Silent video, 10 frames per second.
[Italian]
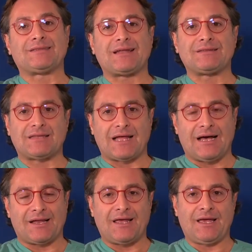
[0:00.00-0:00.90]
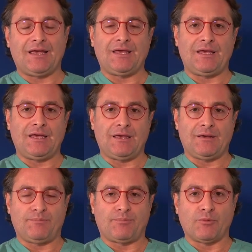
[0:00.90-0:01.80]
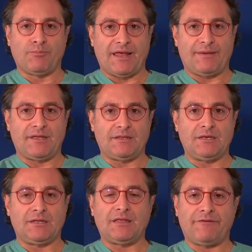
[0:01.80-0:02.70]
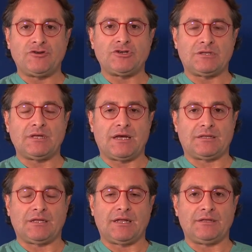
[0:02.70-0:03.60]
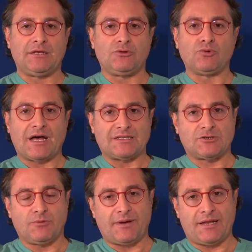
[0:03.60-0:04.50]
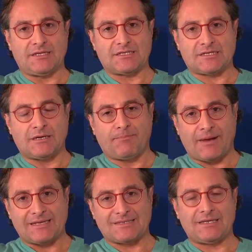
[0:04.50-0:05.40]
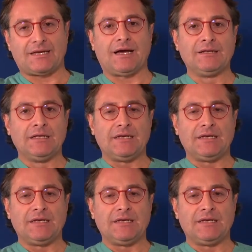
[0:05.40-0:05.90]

trattare i problemi di deficit erettile e di indurazio penis plastica.